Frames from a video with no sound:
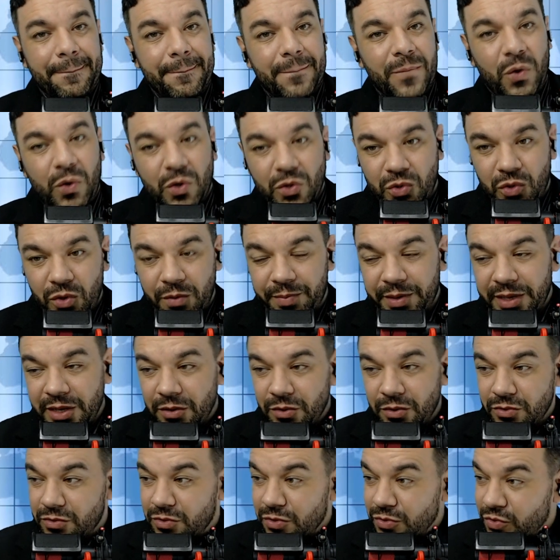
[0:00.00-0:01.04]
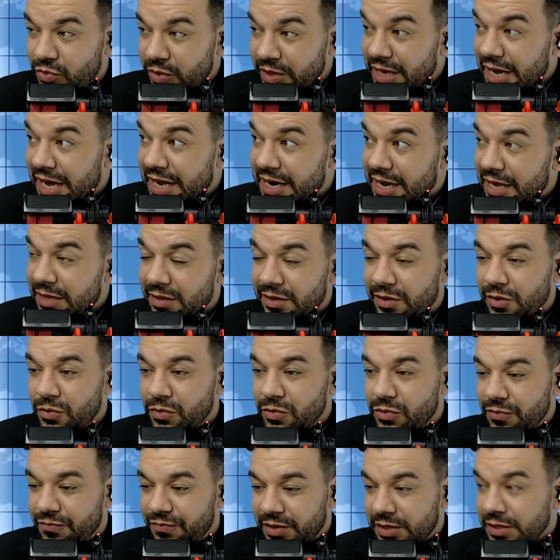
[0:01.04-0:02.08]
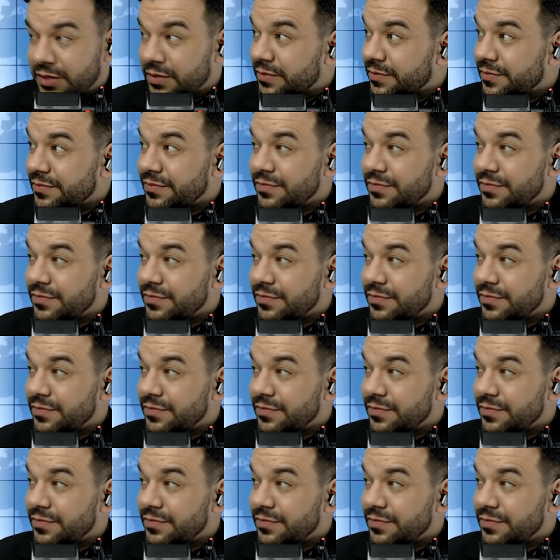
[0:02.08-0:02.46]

Ou eu tô que eu tô enganado aqui que eu tô falando.